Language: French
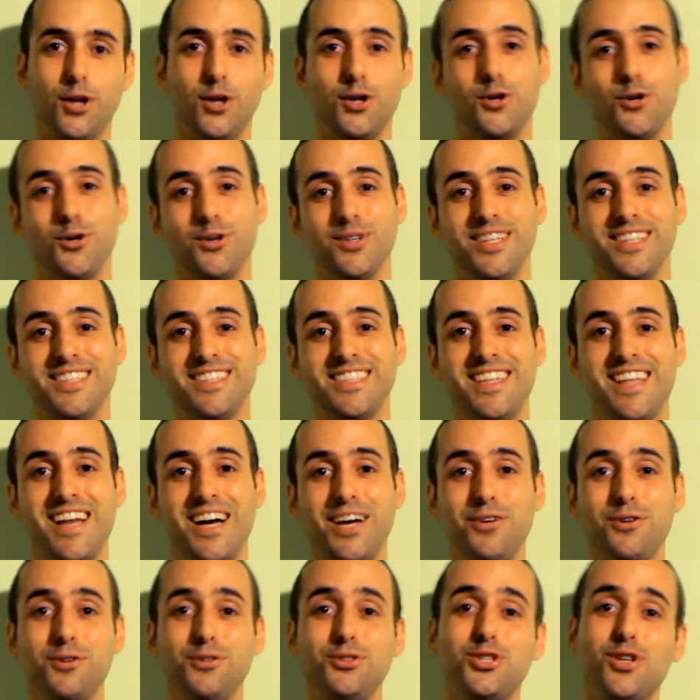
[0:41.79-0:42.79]
Côté
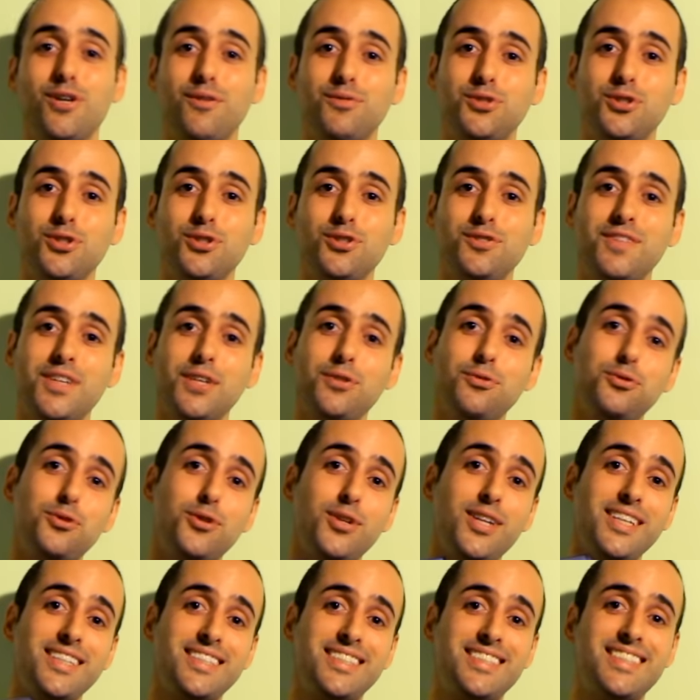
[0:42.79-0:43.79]
scénario, Geoff Jones vient nous
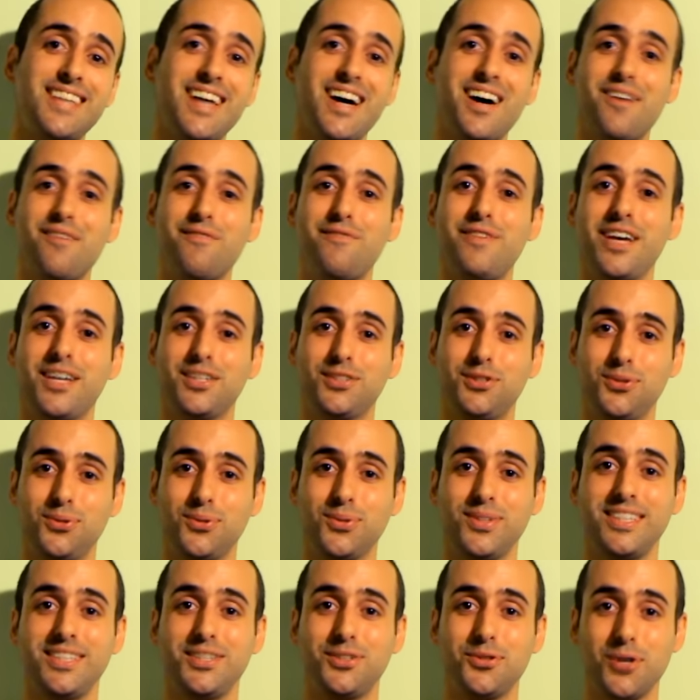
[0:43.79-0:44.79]
donner sa version
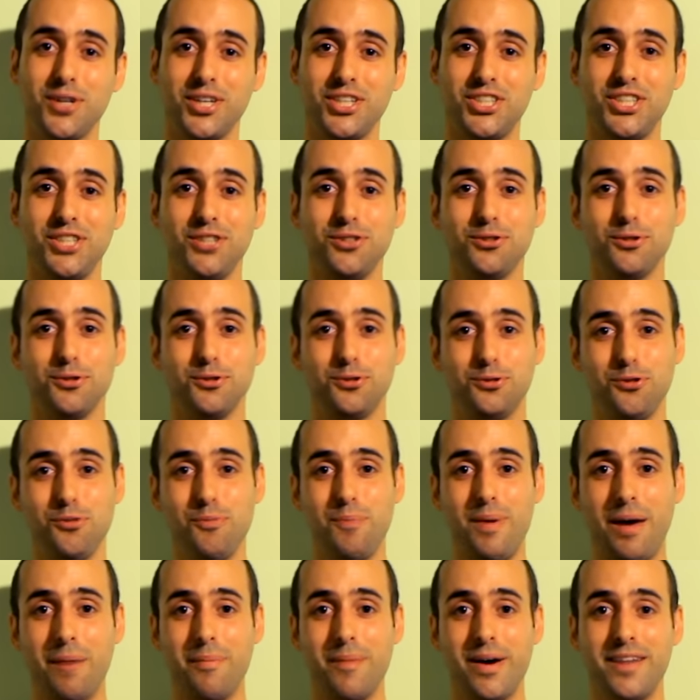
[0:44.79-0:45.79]
des origines de
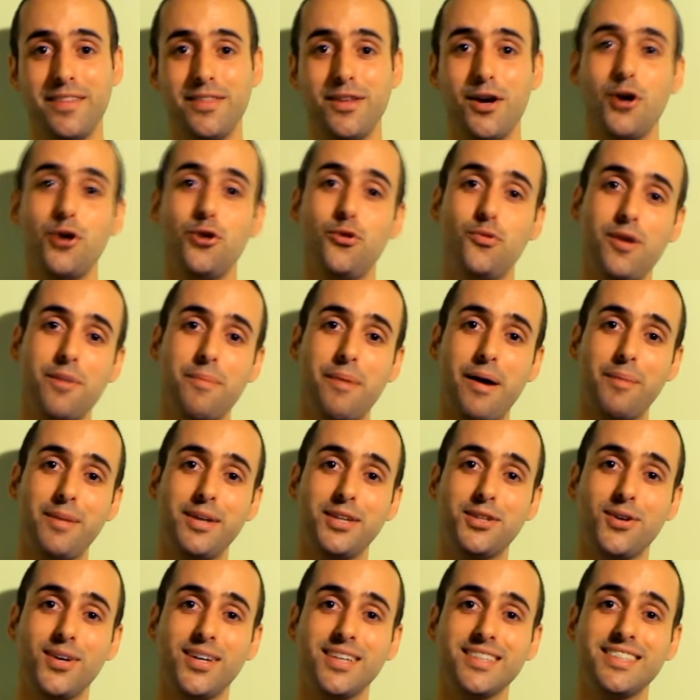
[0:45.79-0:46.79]
Superman, lui
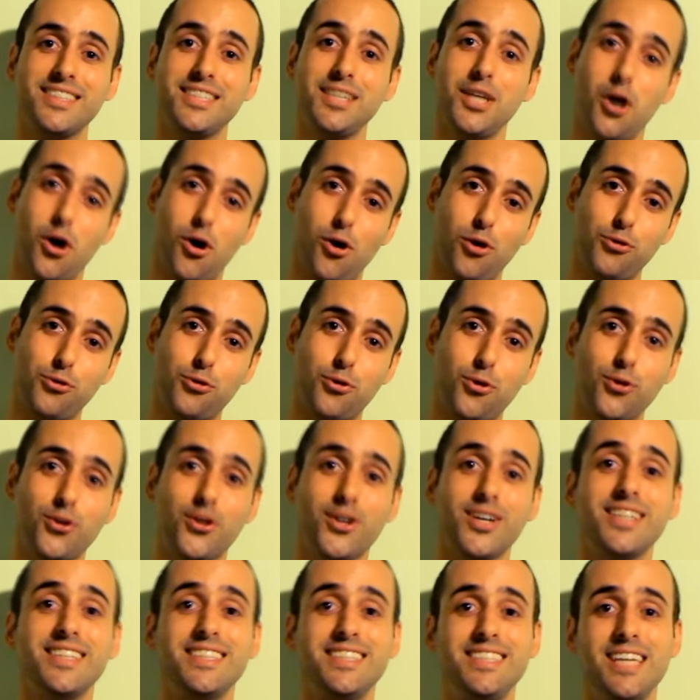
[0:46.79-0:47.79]
permettant ainsi, entre
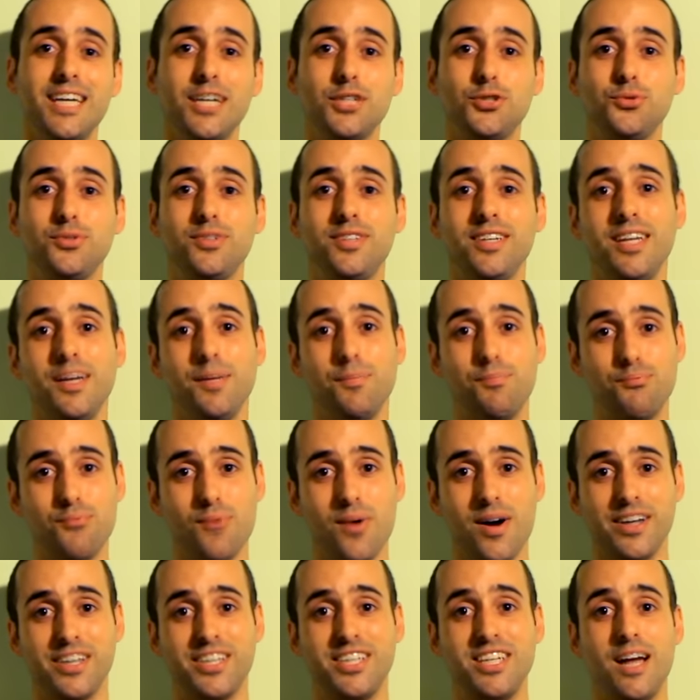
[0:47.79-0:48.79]
autres, d'y ajouter les
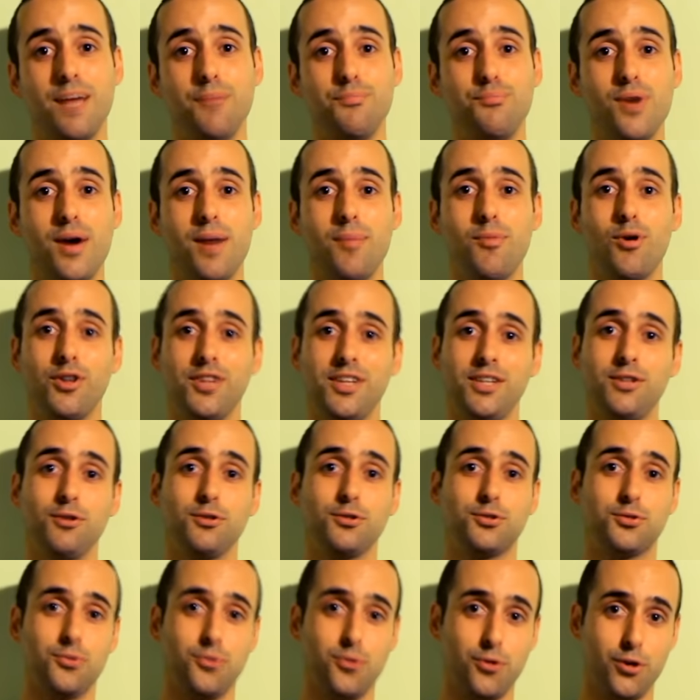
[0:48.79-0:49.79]
points qu'il a pu aborder dans
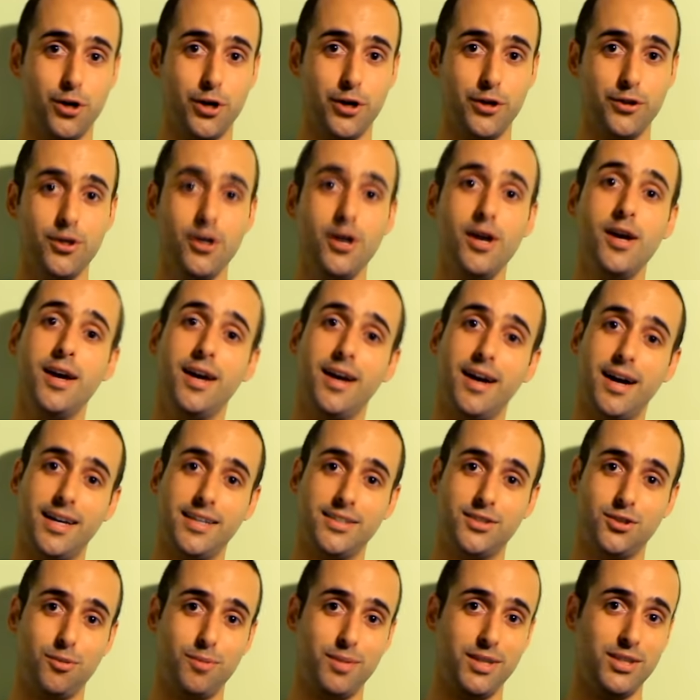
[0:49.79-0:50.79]
son run,
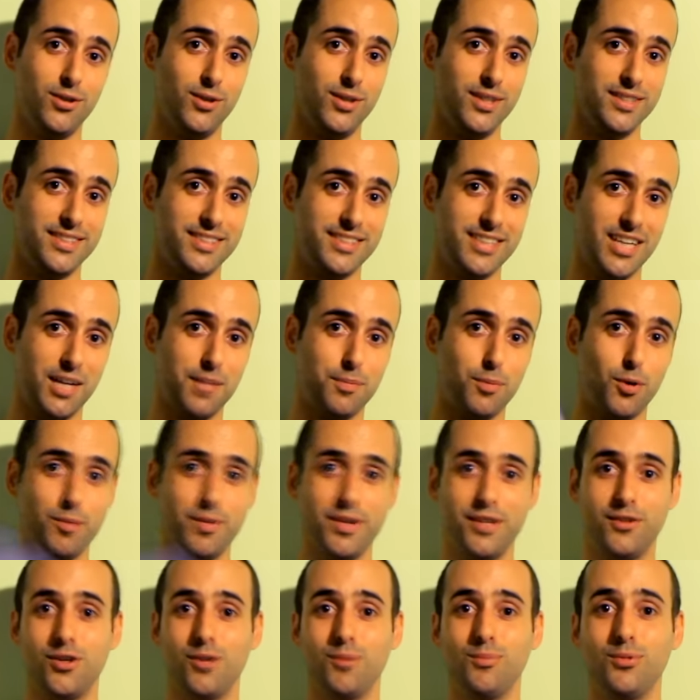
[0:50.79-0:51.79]
rassemblés dans les 5
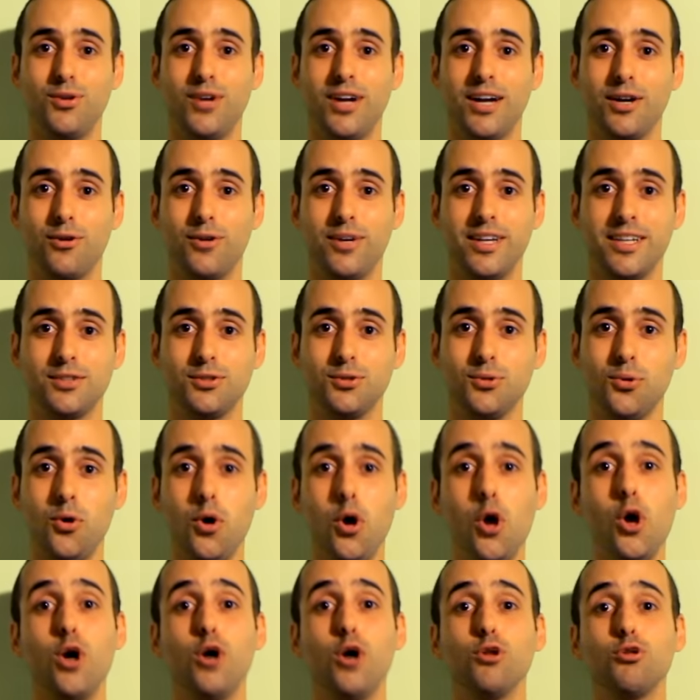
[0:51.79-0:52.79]
premiers tomes de la collection,
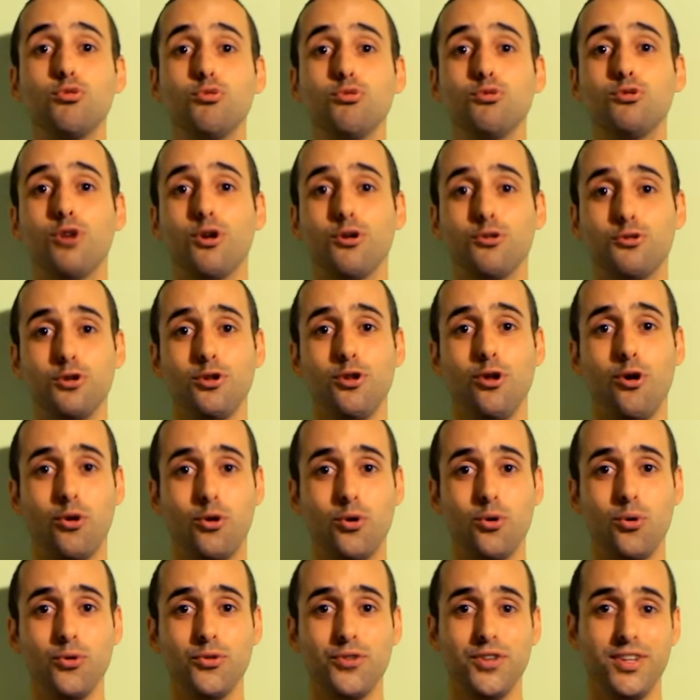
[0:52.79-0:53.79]
tout en tenant
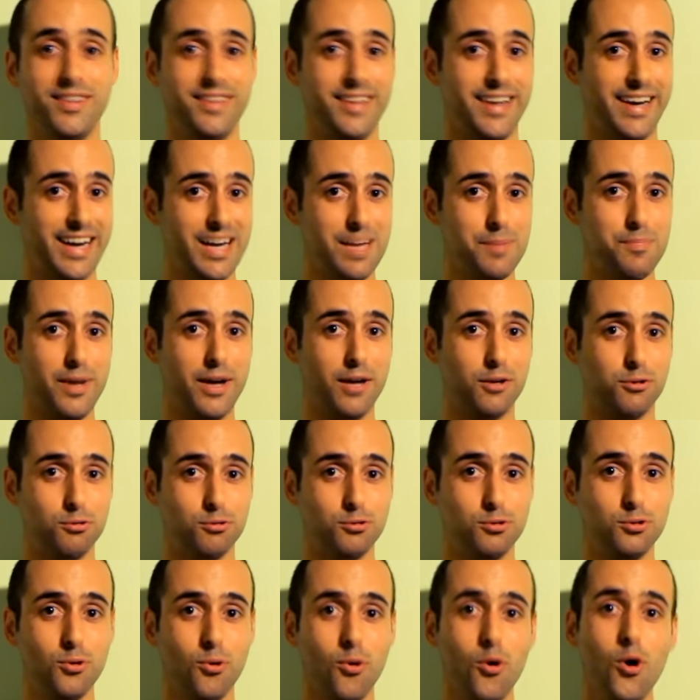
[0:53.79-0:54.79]
compte des
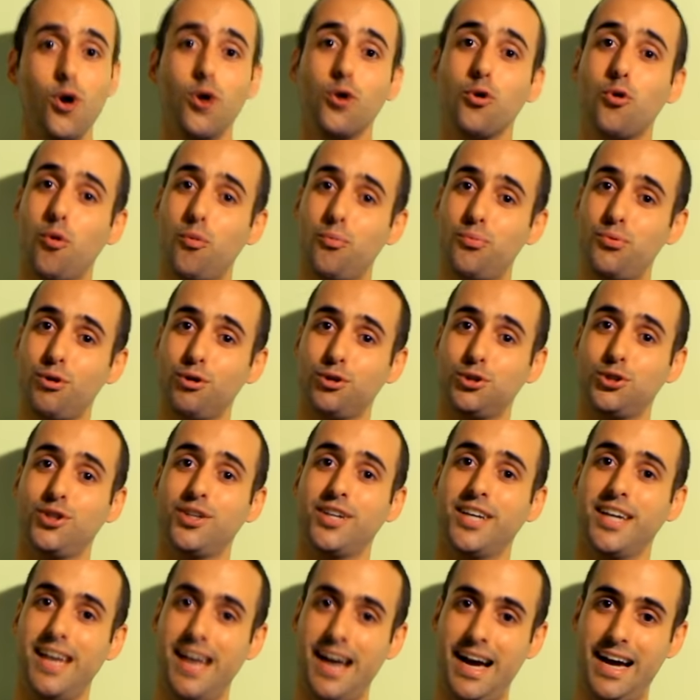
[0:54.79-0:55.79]
répercussions qu'ont pu
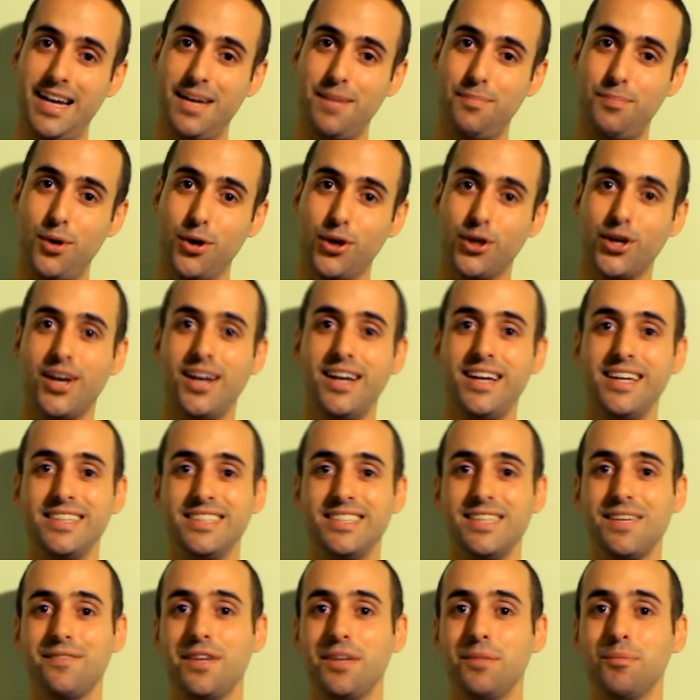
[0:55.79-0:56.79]
engendrer à l'époque
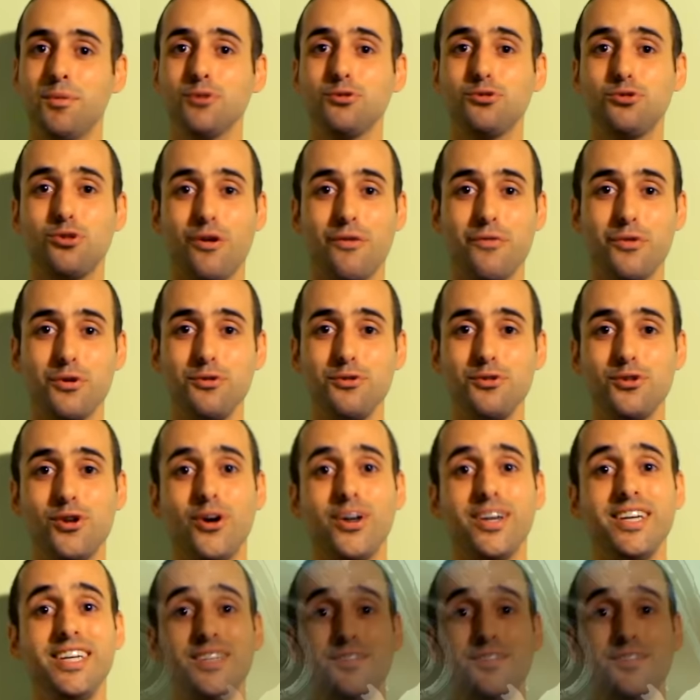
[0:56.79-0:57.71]
les événements survenus dans